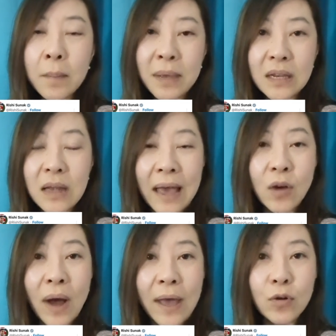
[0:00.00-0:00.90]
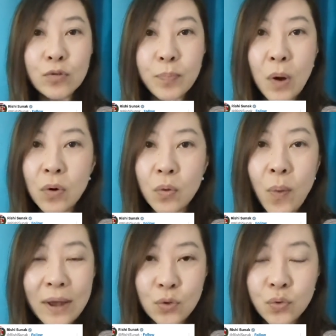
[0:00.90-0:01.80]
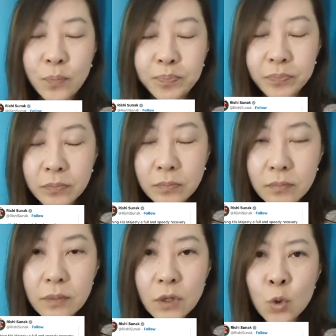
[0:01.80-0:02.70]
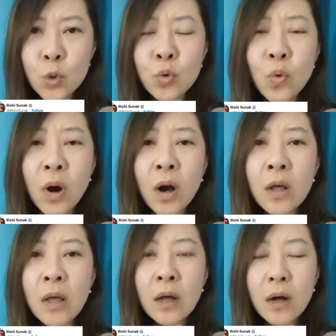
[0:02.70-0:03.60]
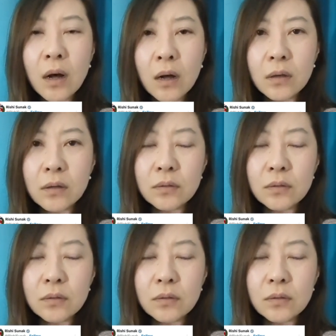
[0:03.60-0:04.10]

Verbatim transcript: 每还有还有包括外出嗯嗯出国呃。